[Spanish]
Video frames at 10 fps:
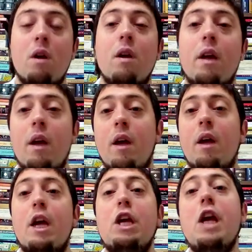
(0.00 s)

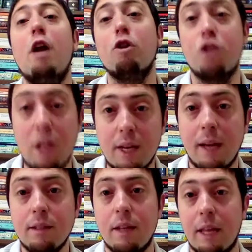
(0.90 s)
eh, y a los
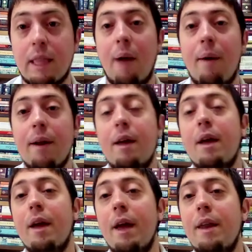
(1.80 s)
incas, que estaban
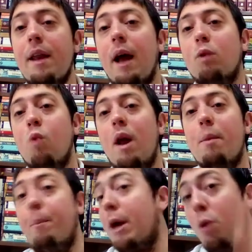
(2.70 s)
en el
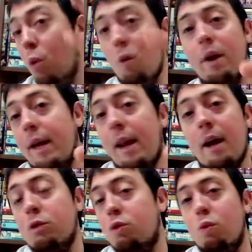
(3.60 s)
actual Perú,
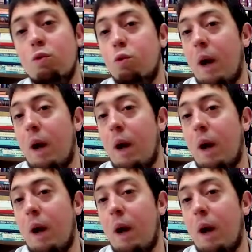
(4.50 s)
era su,